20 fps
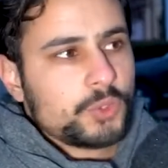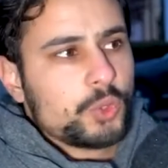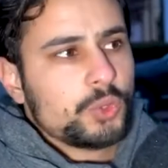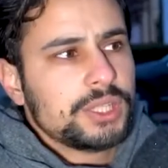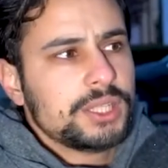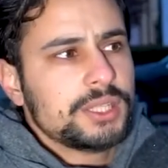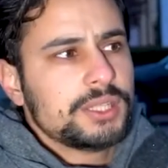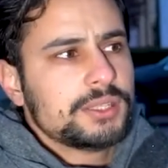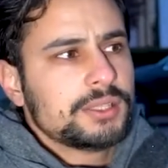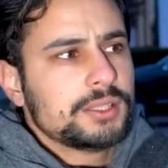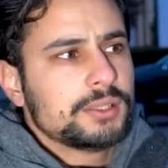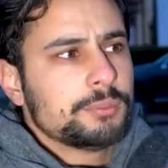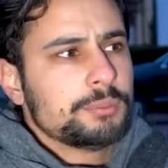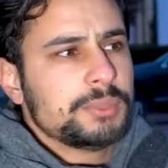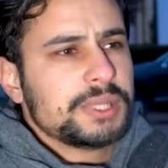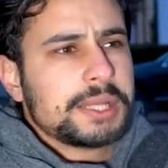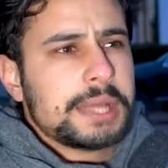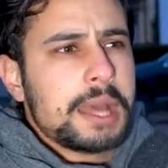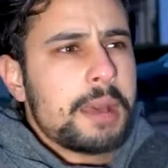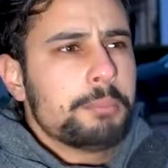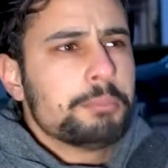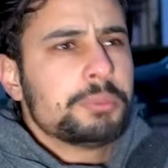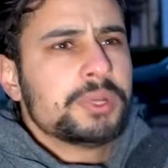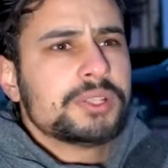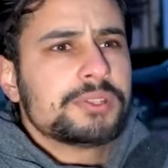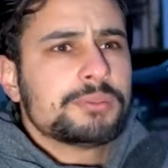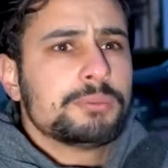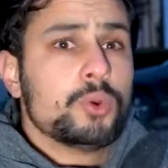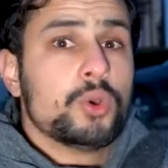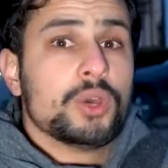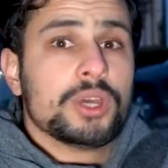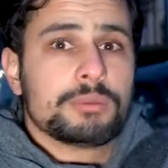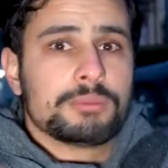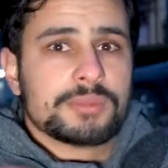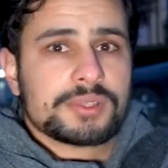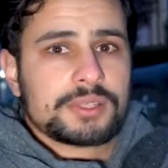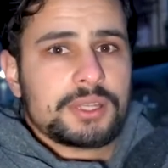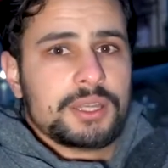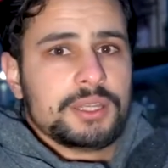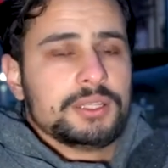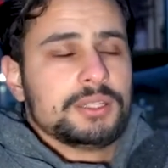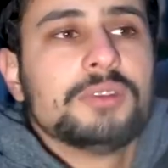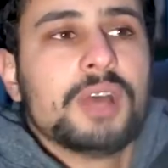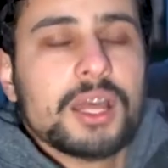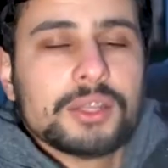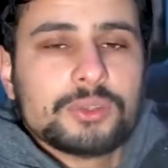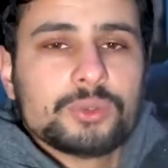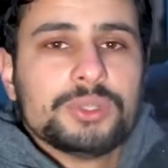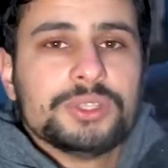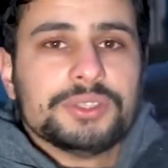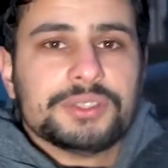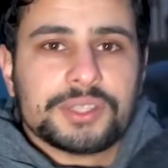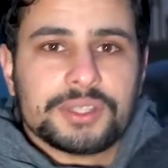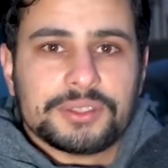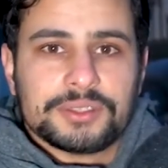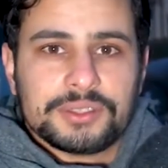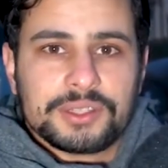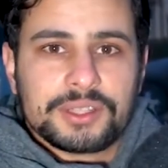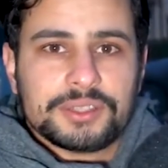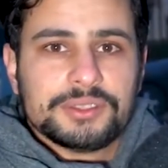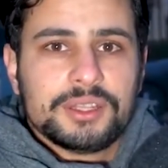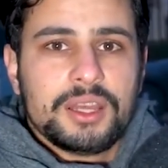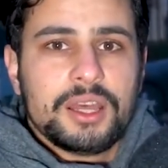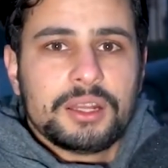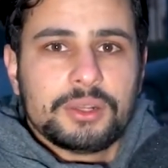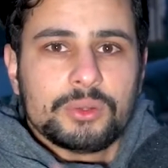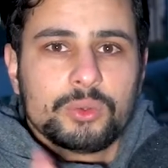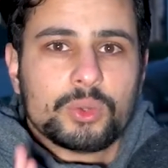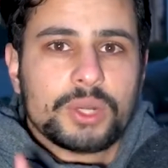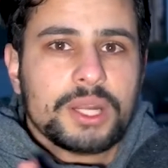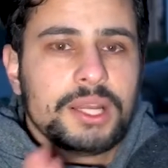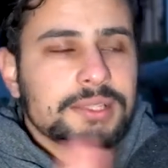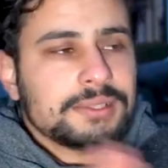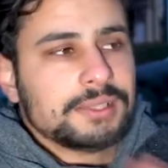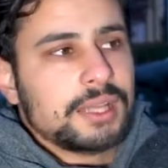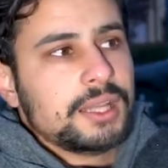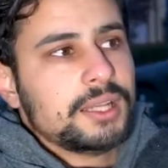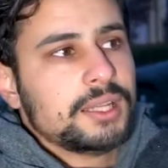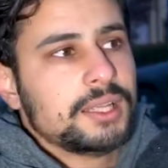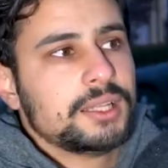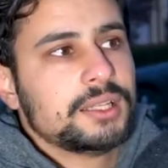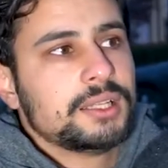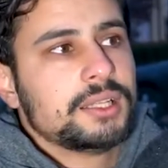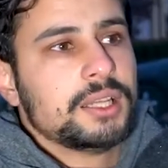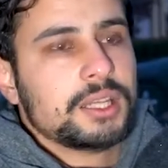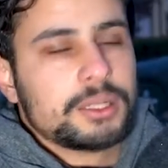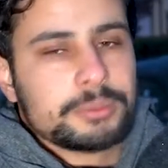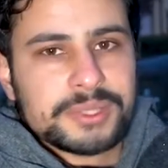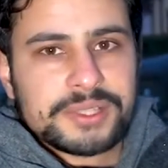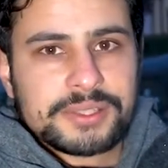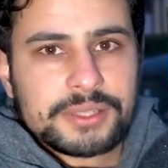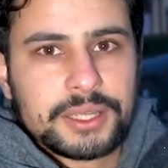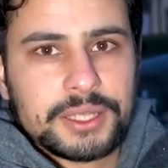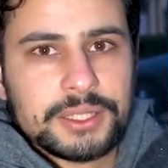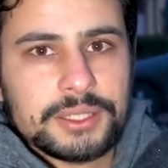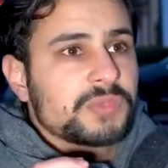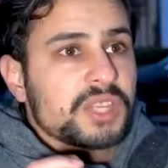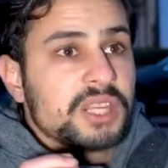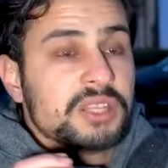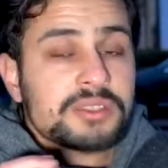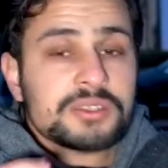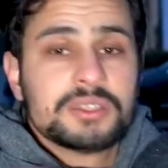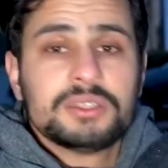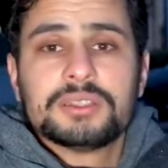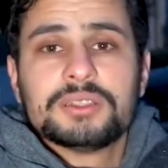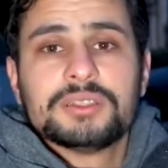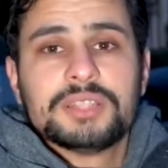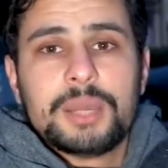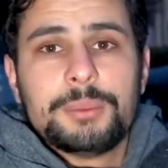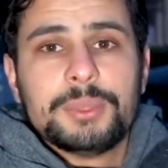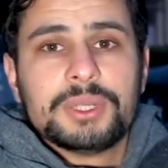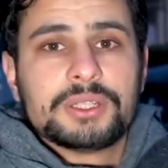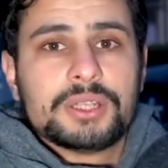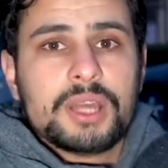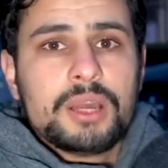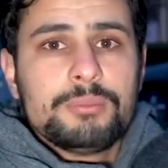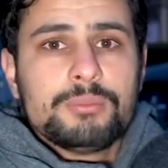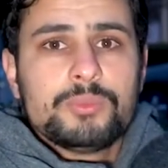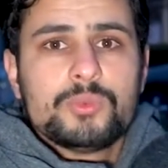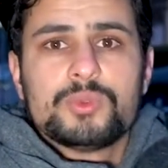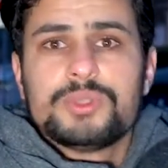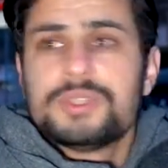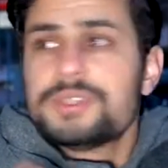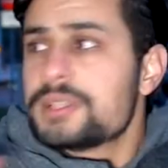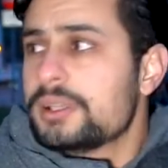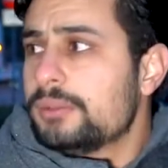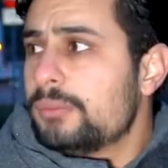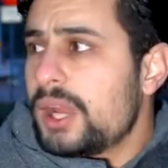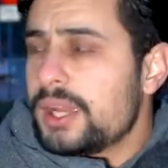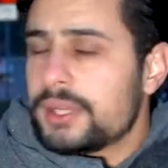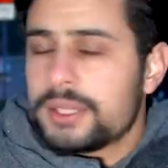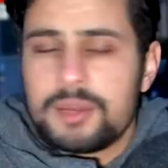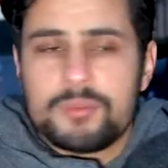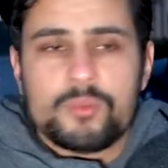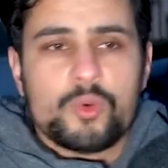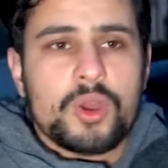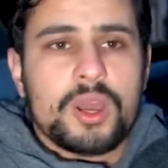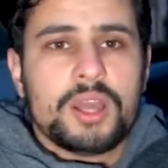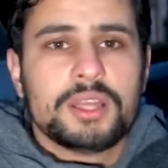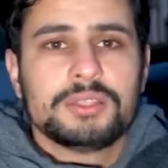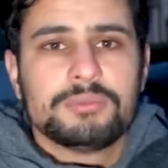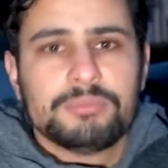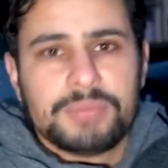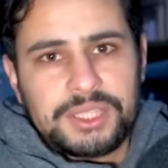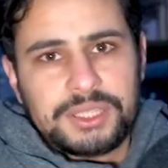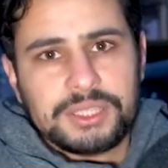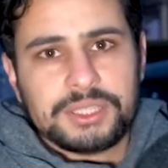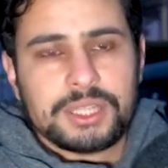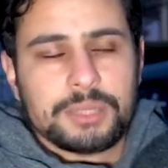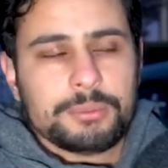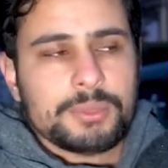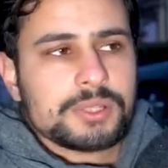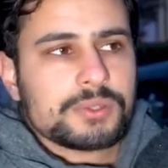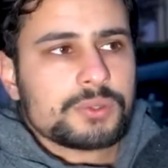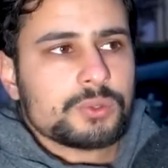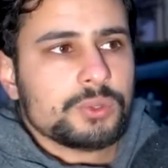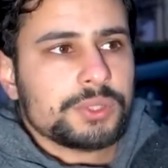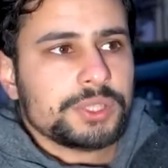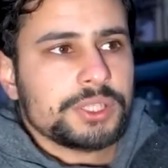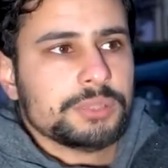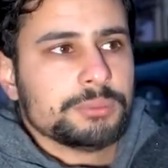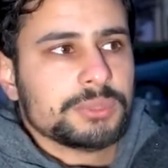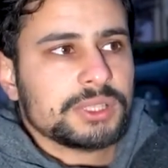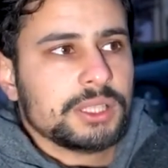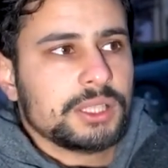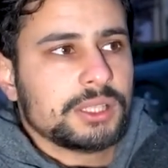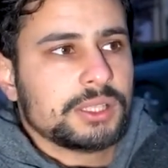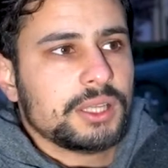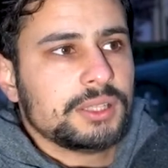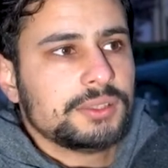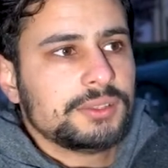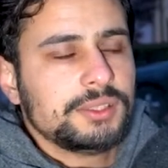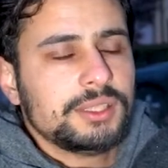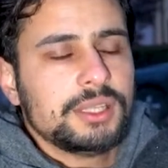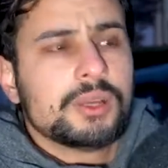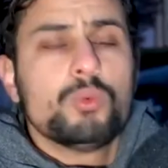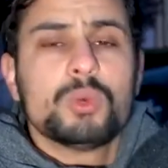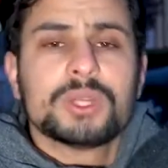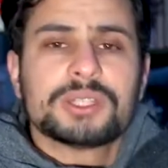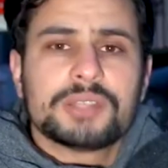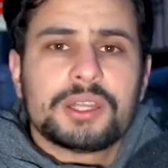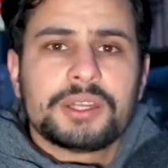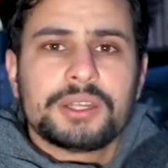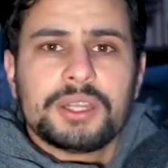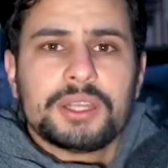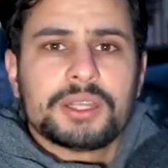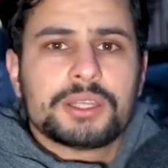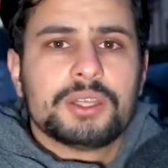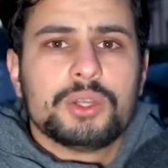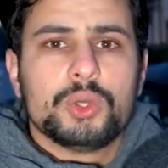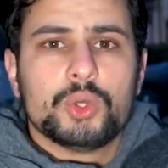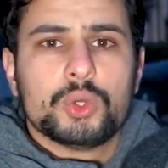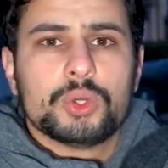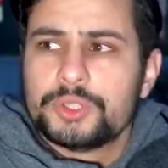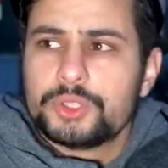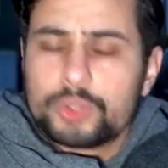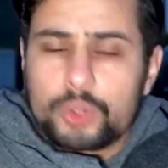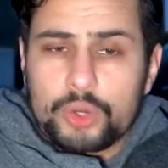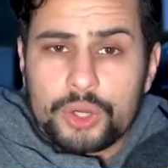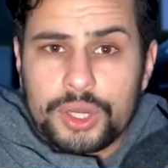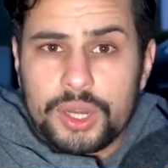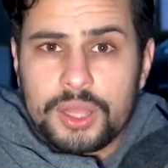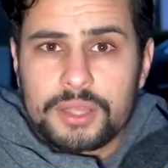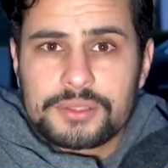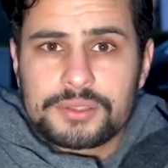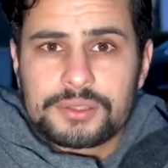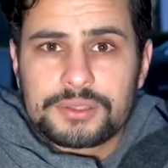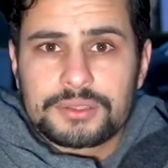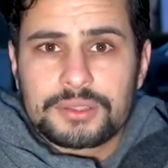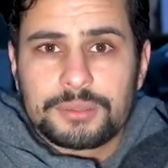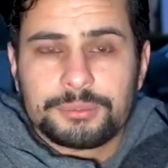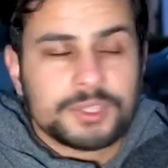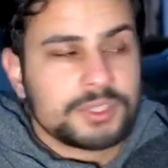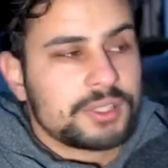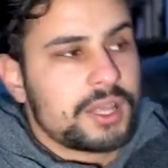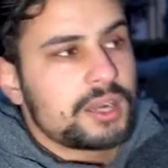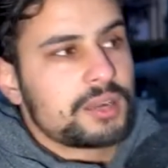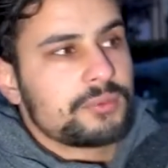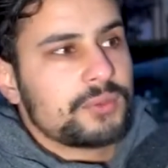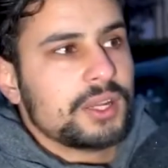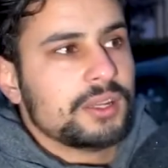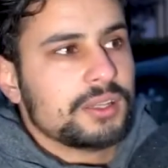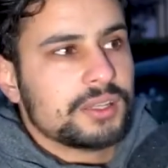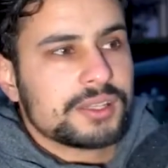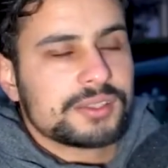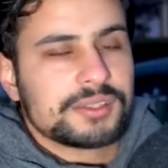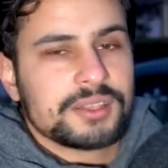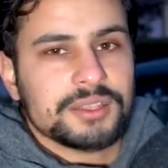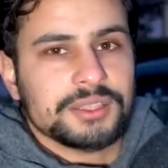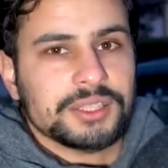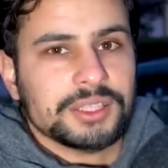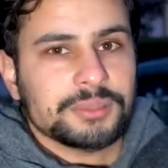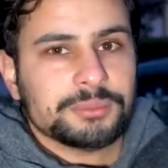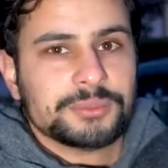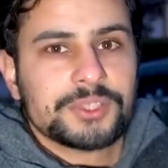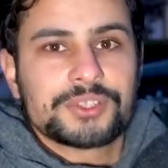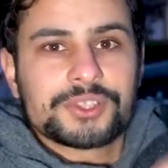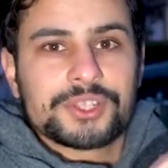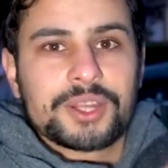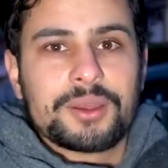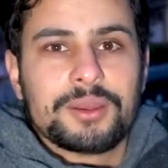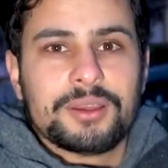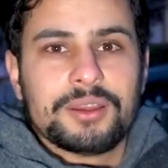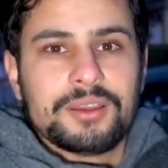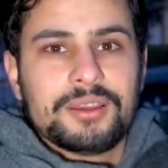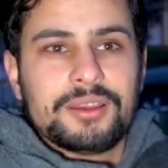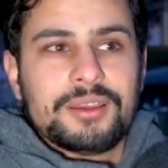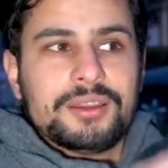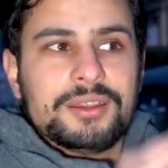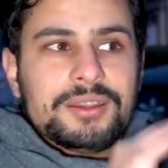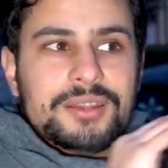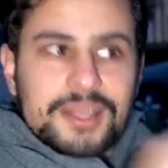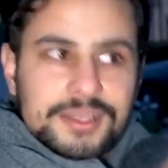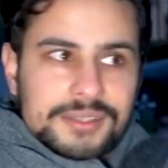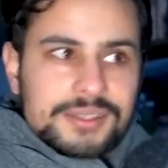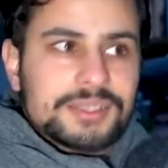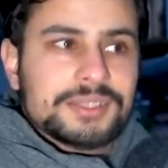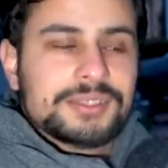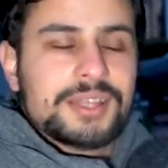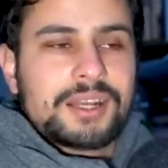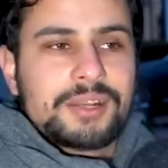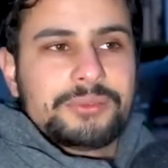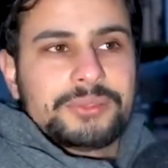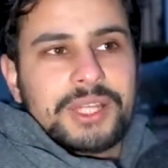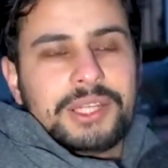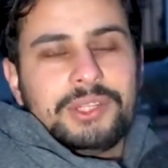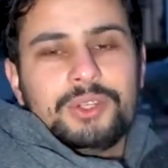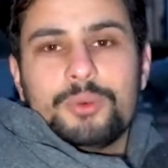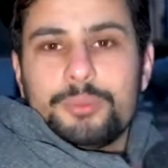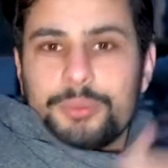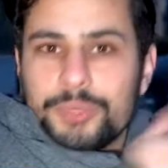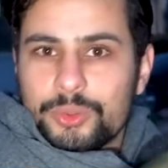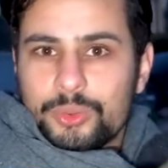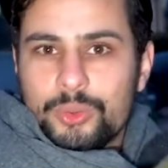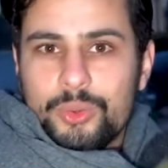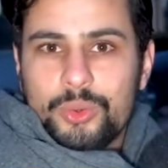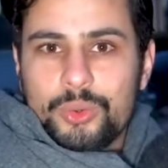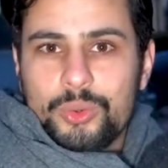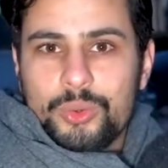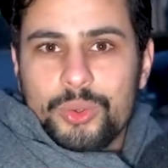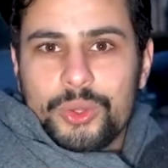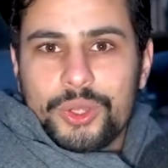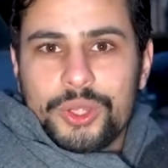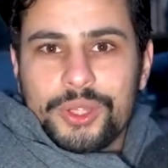هنيك بكامب اسمه هرمسكايل اعطوني تكت القطار ورحت على هرمسكايل نزلت قدام الكامب ونزل معي كم واحد مبينين كمان سوريين مثل حكايتي هو الطريق هيك كله تترك ناس تتعرف على ناس تانيين ترجع الناس اللي تعرفت عليهم بيروحوا